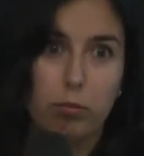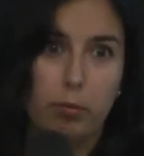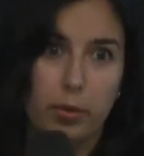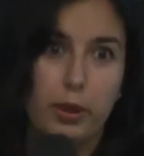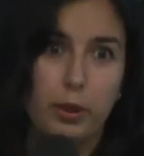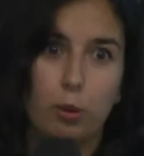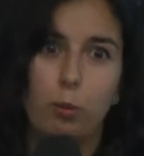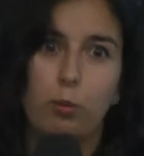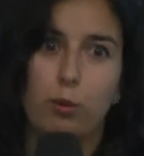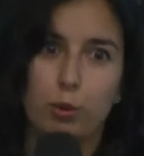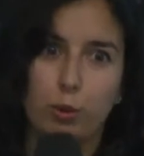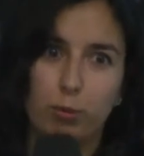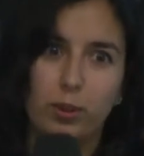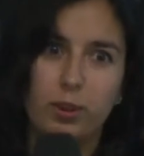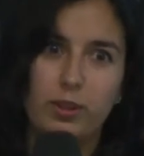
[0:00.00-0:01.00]
поэтому в
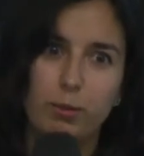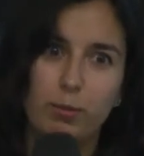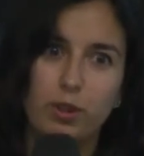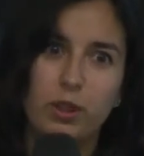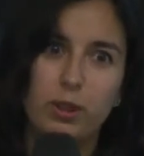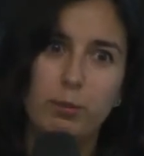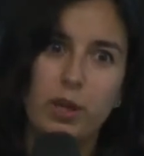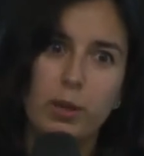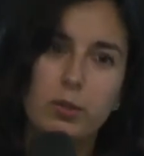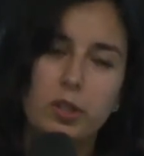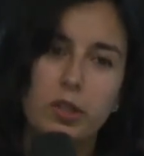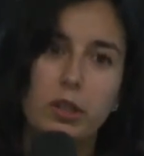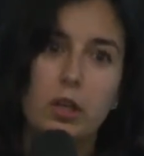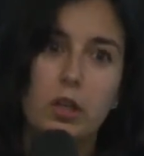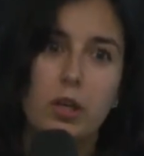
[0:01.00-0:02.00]
общем-то, этим и
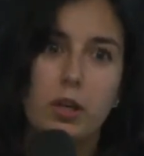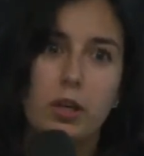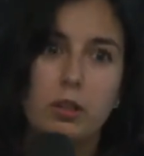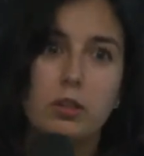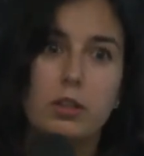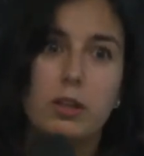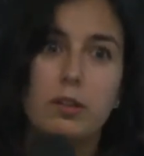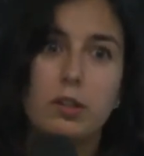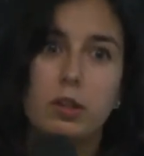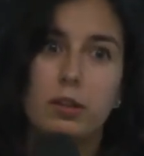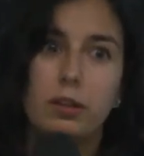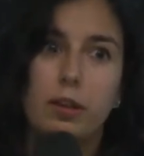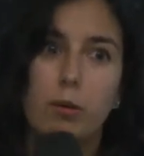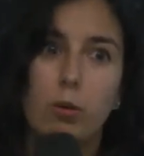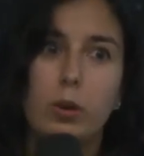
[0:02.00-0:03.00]
занимаемся. Это зависит
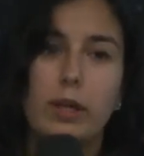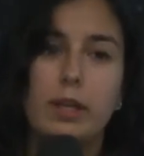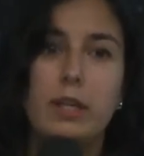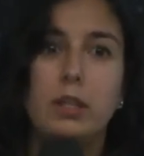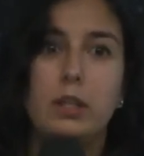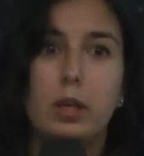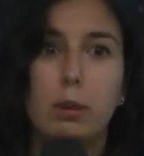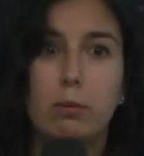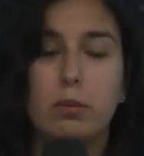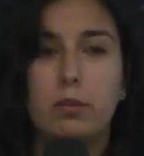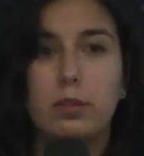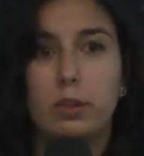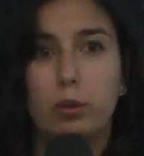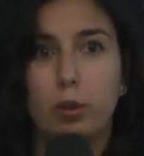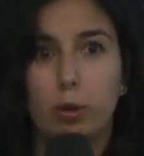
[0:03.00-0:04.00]
от того, какие
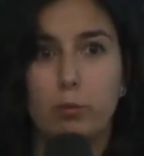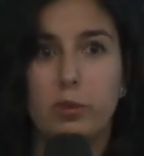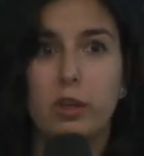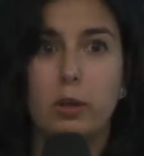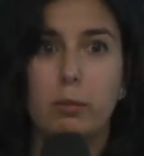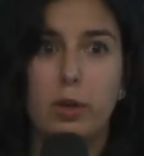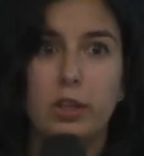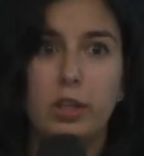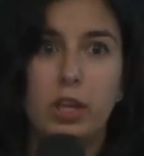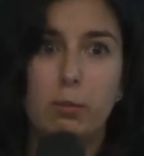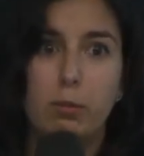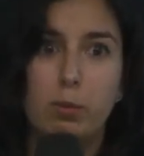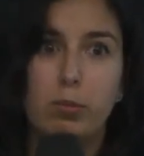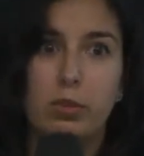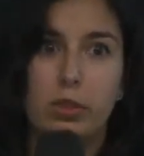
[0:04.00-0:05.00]
требования к трехмерной модели
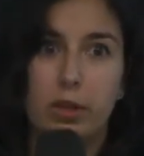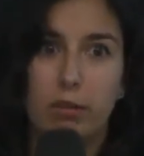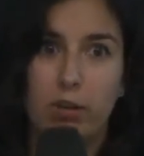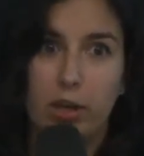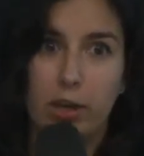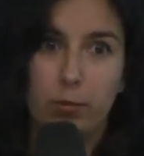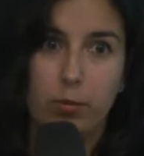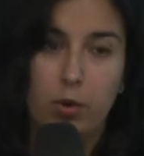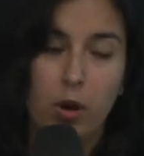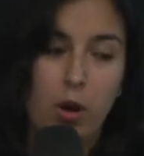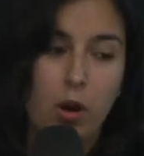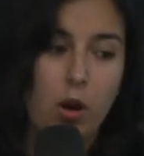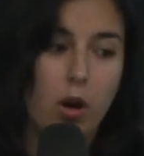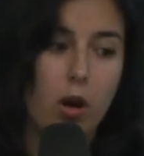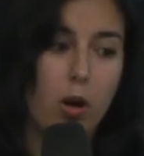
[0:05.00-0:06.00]
мы предъявляем.
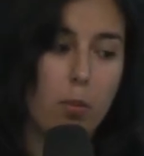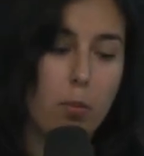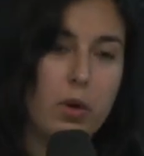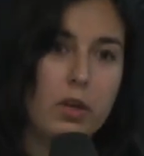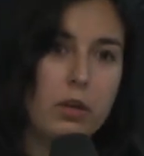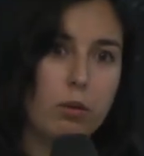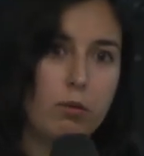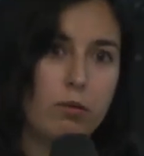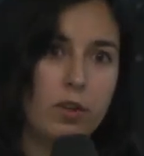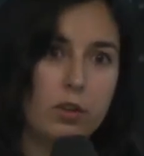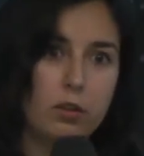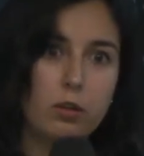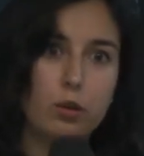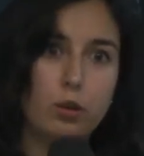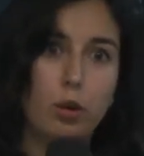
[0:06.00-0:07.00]
Э, мы
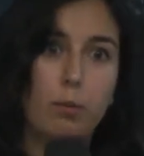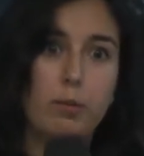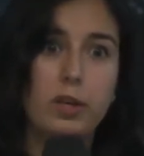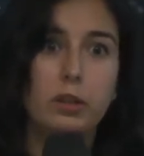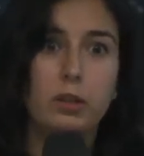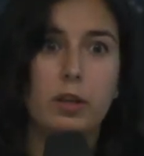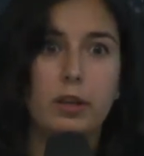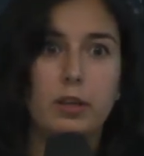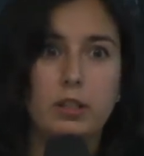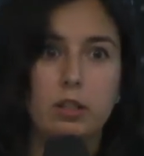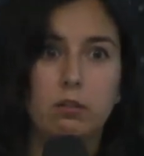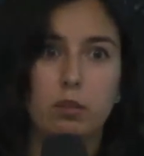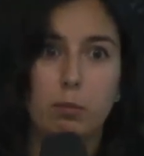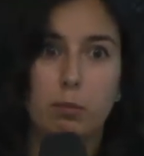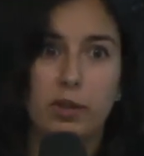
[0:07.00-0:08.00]
уверены, что
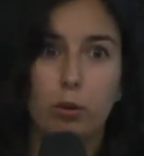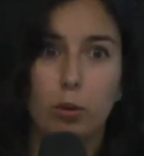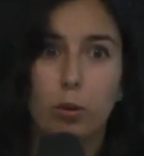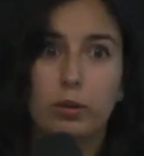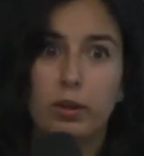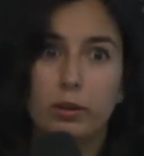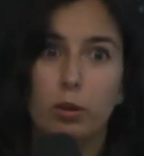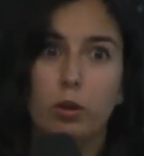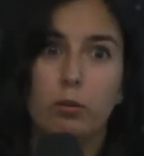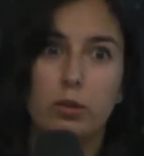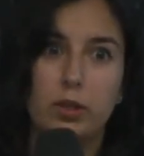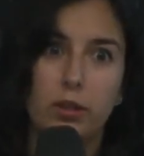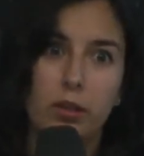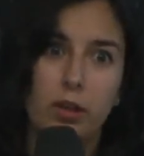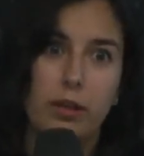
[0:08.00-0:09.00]
объектно-ориентированный подход, который вот
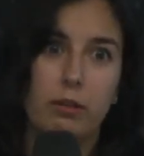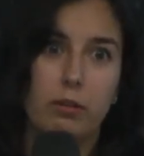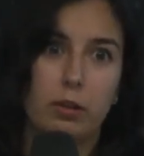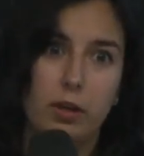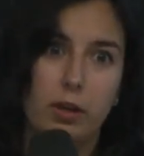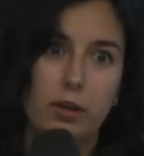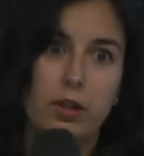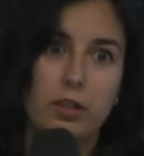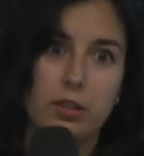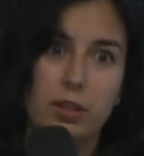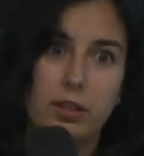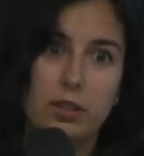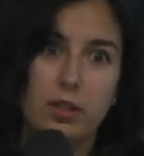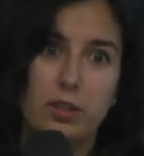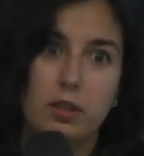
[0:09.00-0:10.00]
закладывает как раз
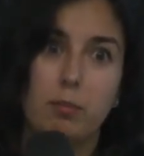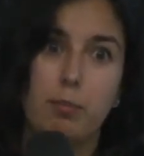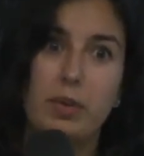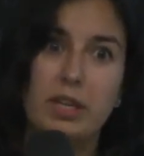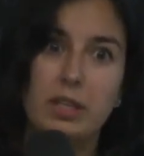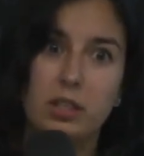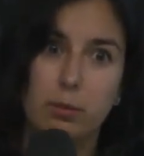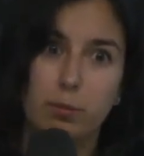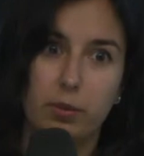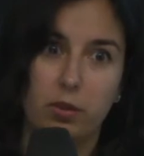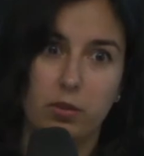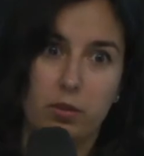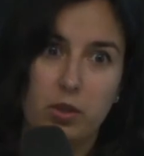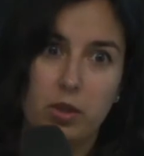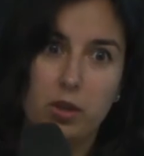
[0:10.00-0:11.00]
эти принципы
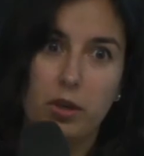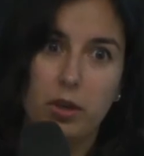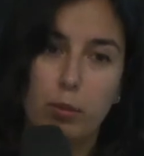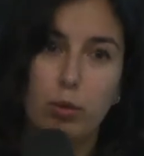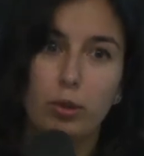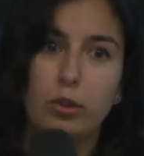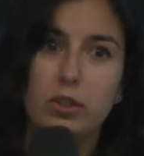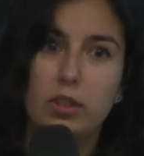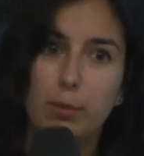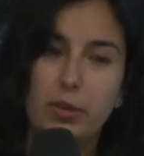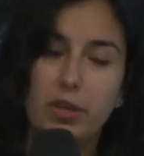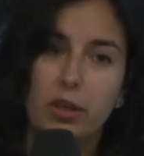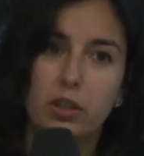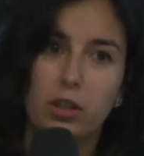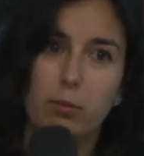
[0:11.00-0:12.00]
работы с
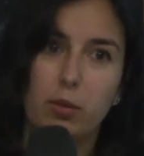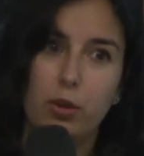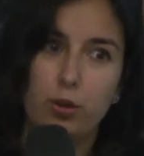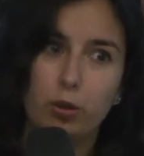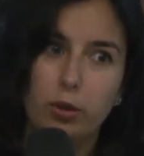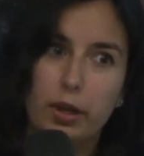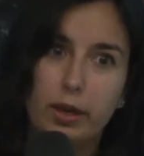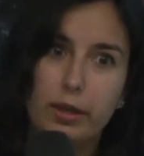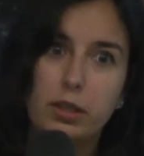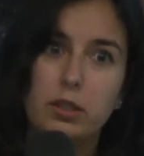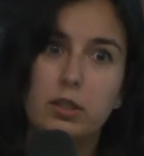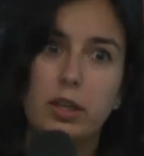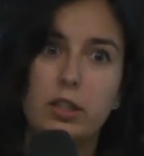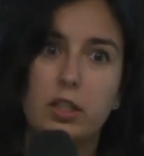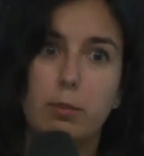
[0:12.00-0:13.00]
объектами еще на ранних
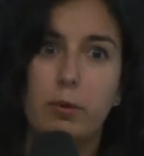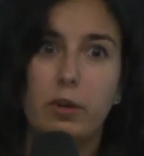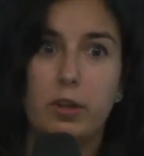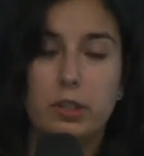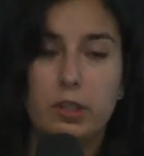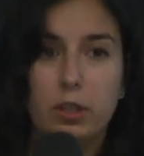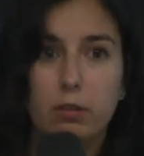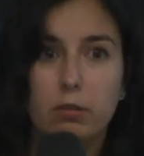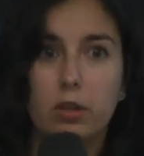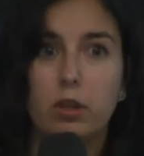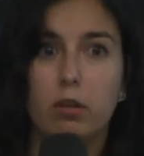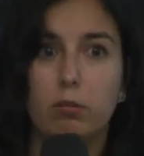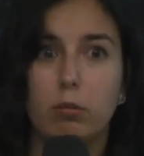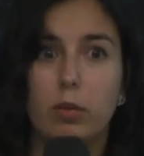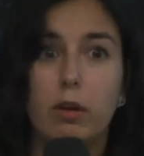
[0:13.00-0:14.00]
стадиях
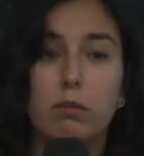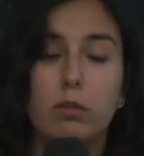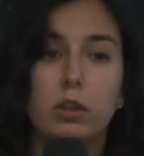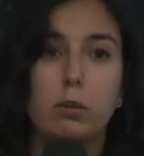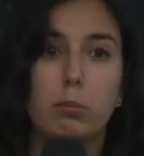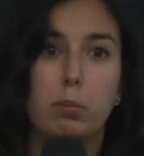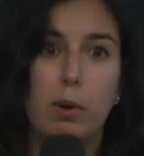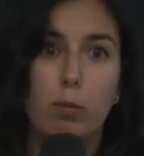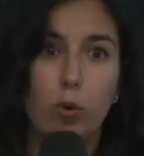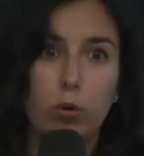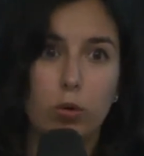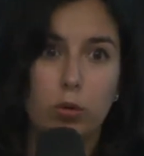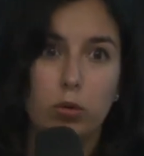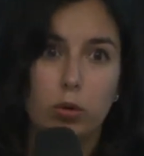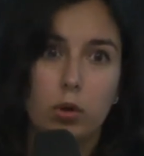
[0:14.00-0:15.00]
проектирования, нам в этом
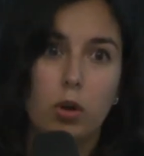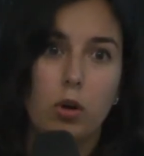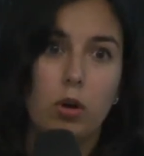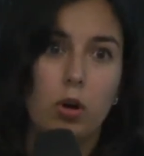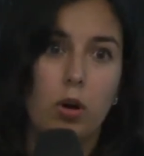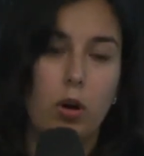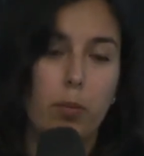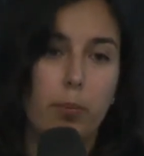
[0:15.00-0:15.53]
помогут. Э,